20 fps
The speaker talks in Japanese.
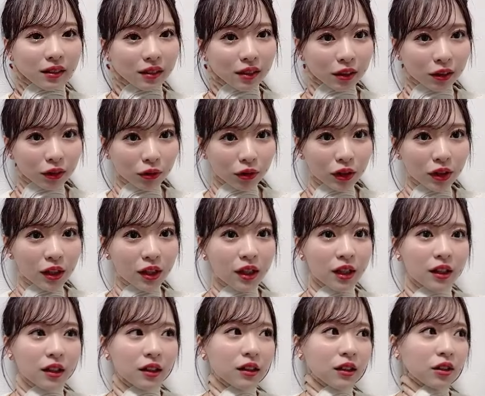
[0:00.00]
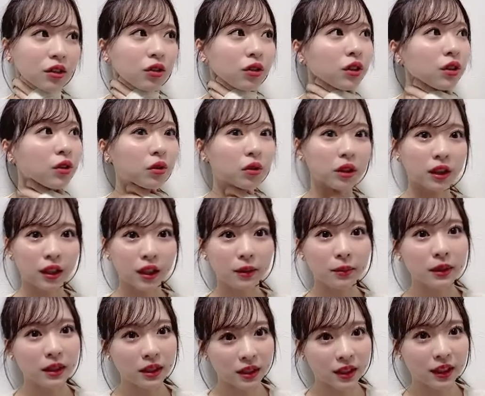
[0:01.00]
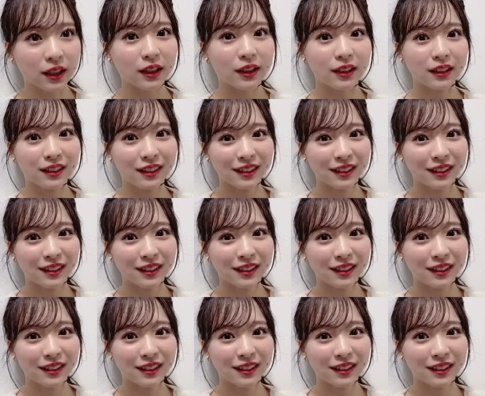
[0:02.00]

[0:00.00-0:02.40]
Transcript: それでゆいおになりました